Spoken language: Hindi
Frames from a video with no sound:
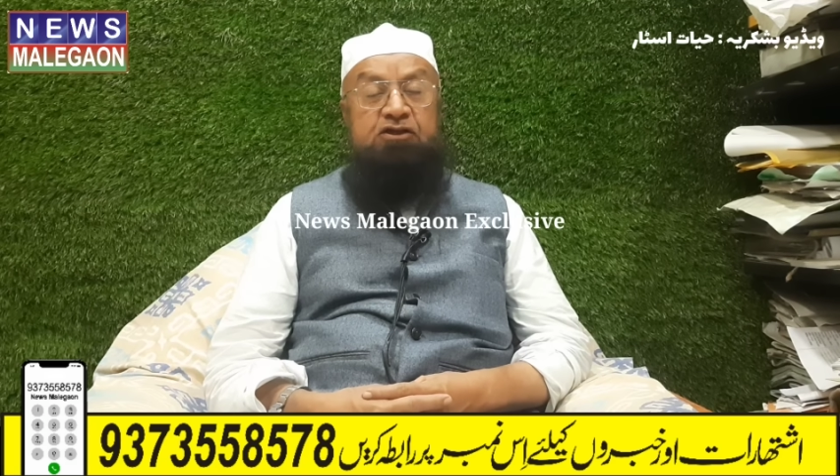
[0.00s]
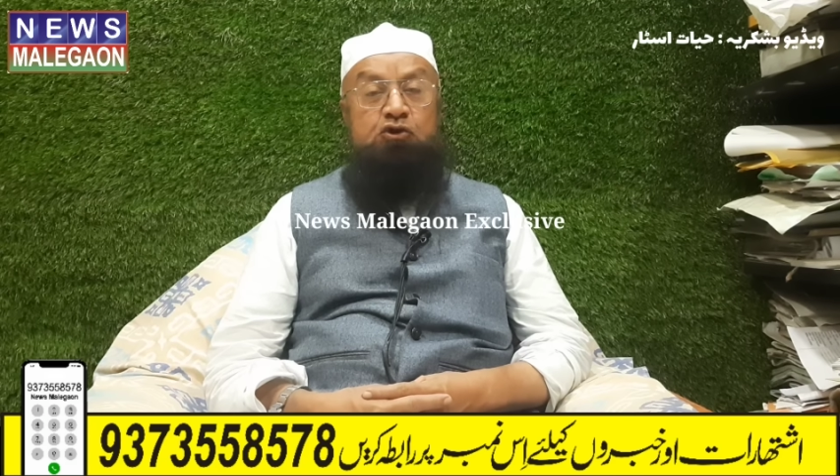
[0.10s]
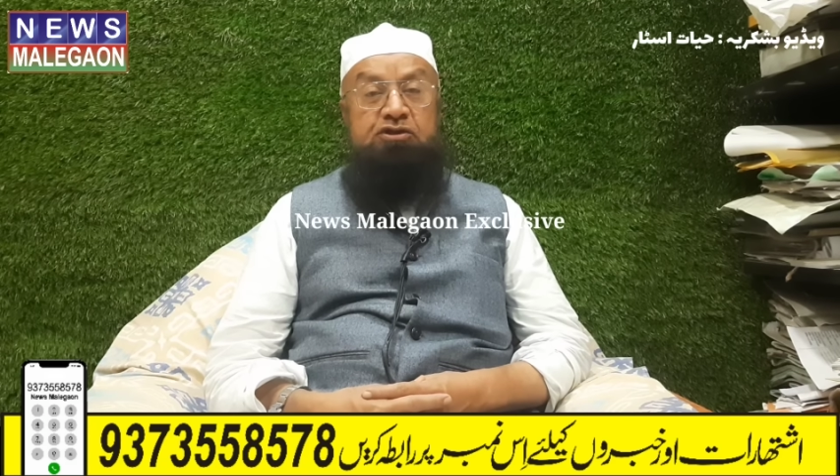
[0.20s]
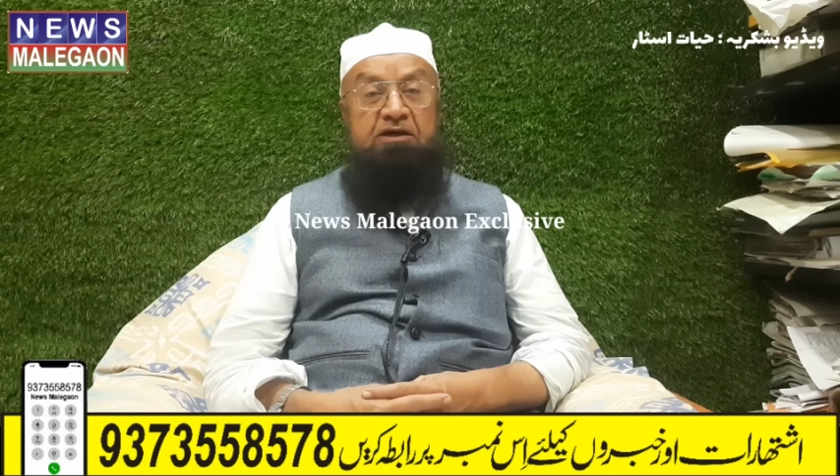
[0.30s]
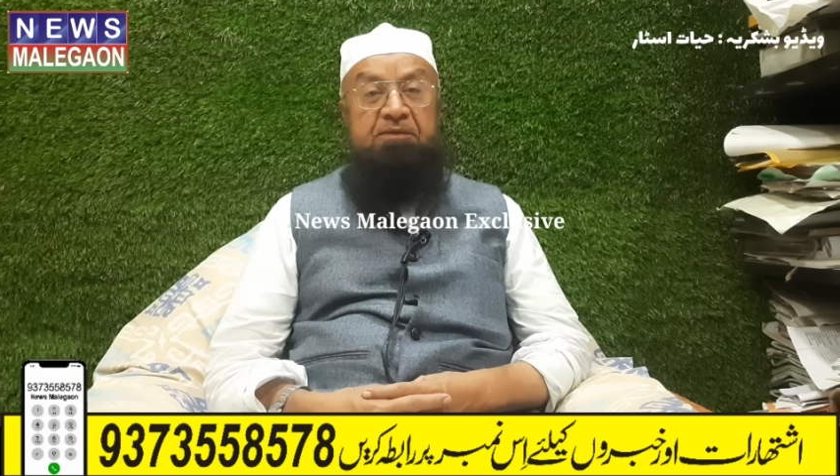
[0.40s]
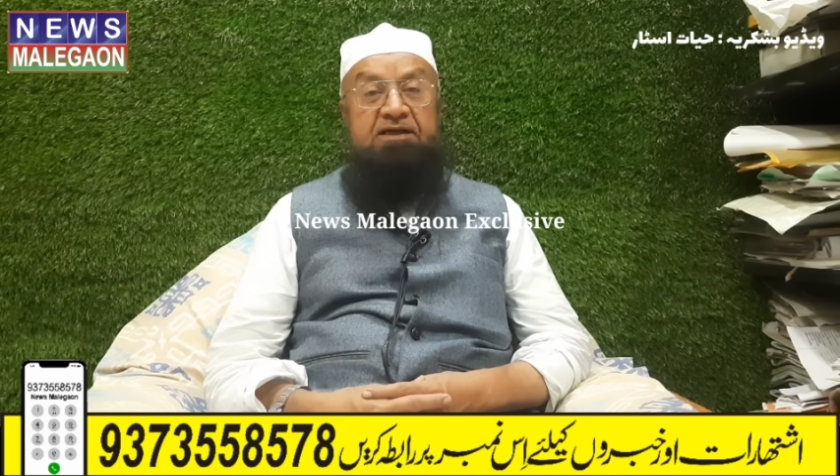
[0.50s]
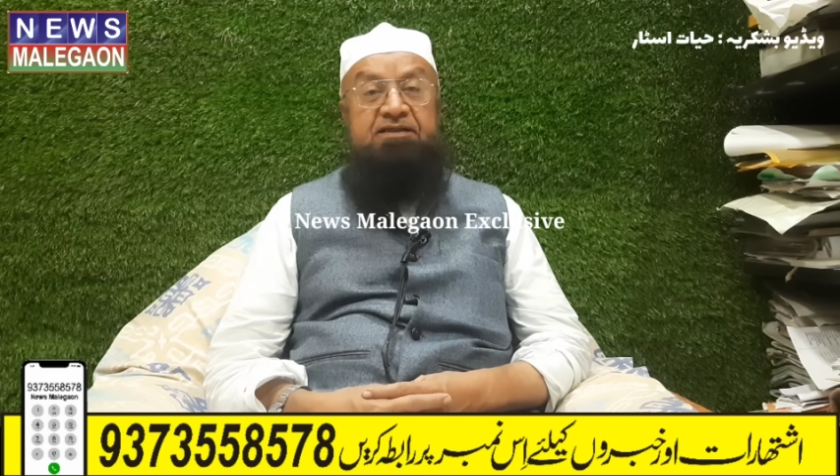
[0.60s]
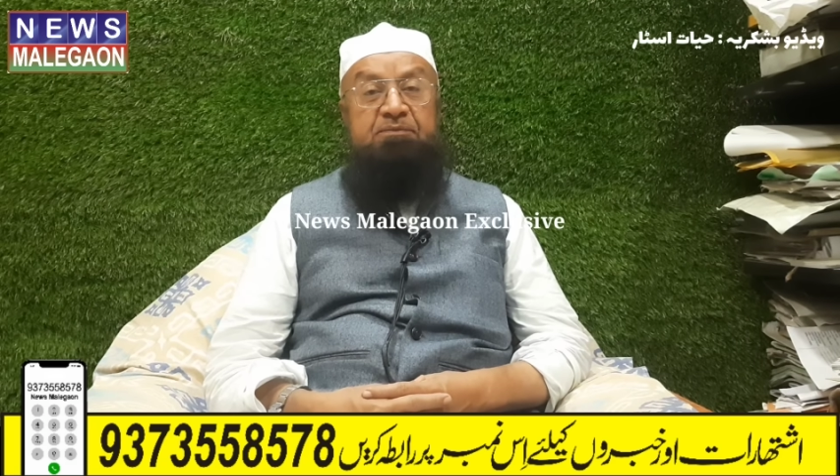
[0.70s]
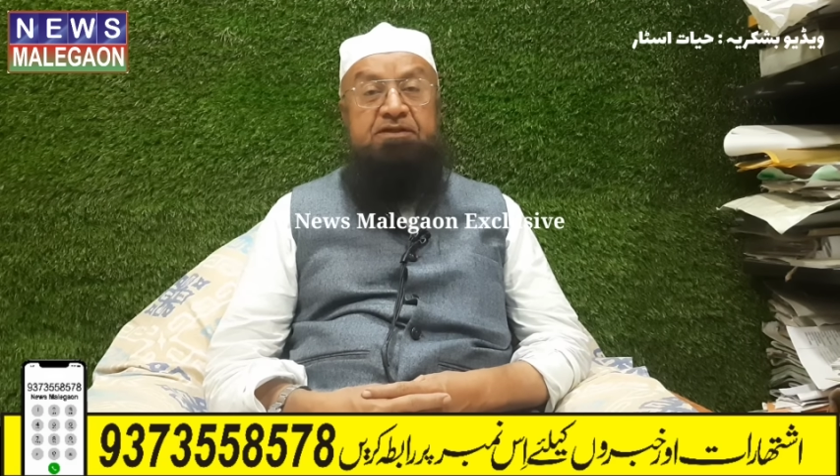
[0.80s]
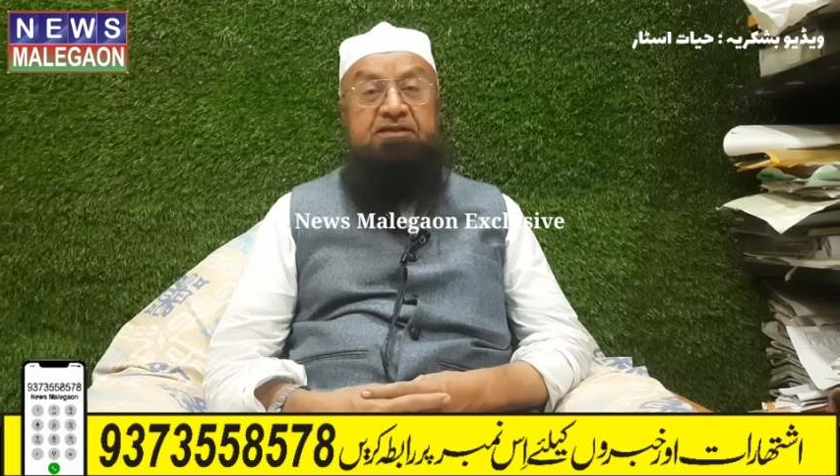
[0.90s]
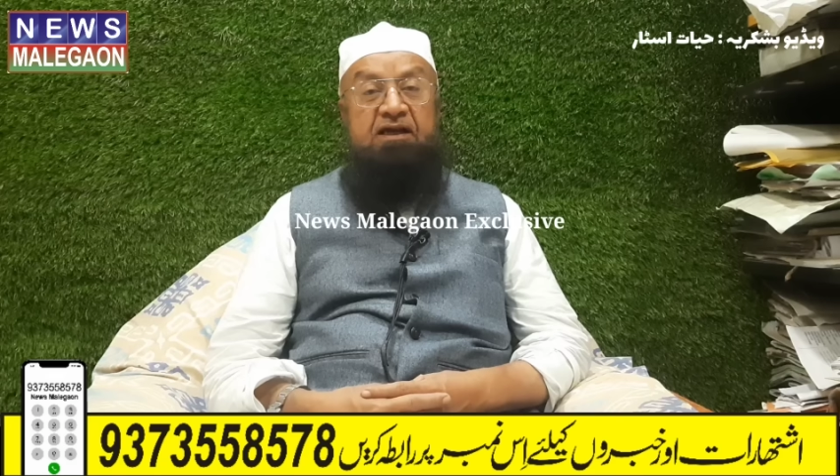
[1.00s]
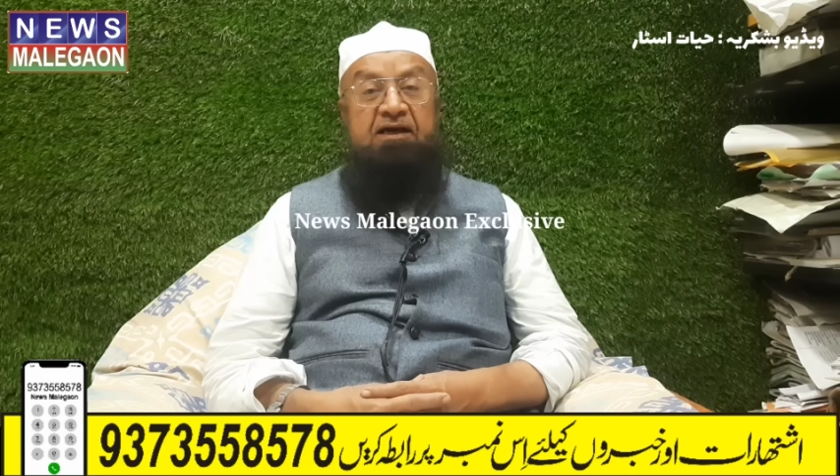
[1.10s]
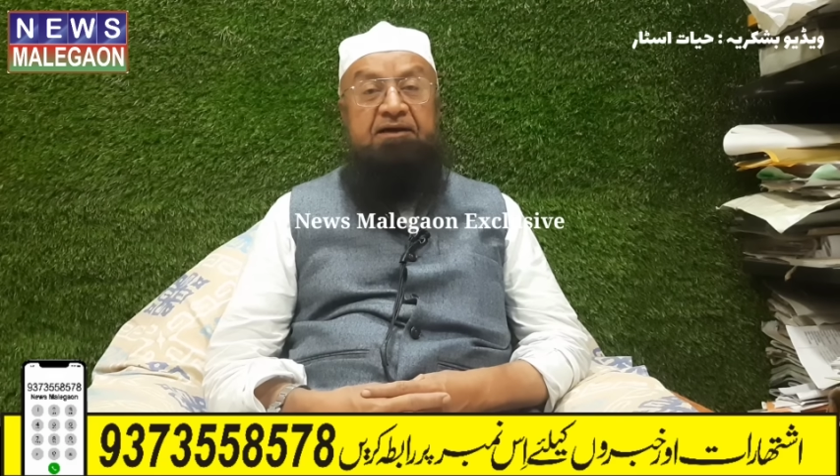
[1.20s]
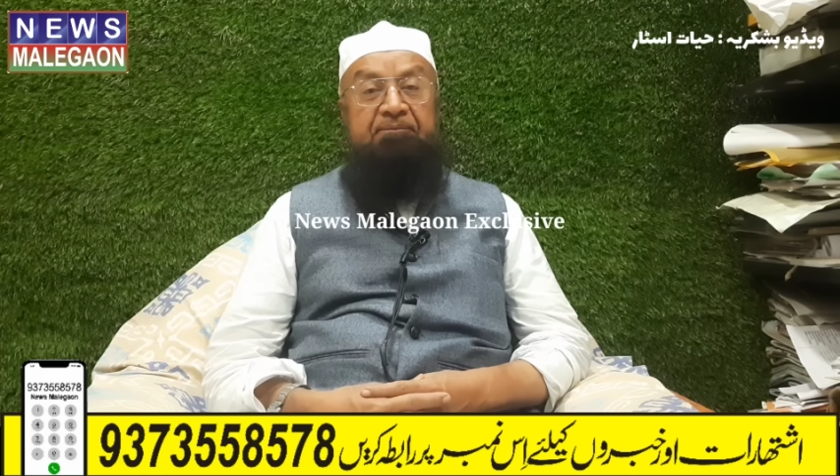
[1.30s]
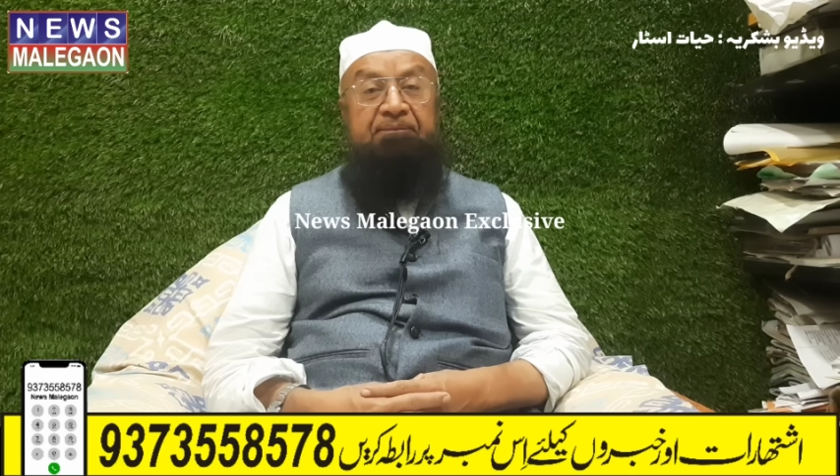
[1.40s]
जो समाजी मसला
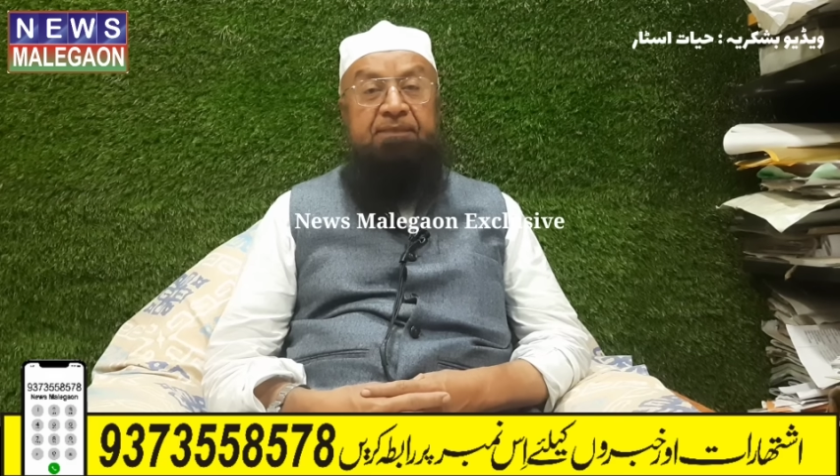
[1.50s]
है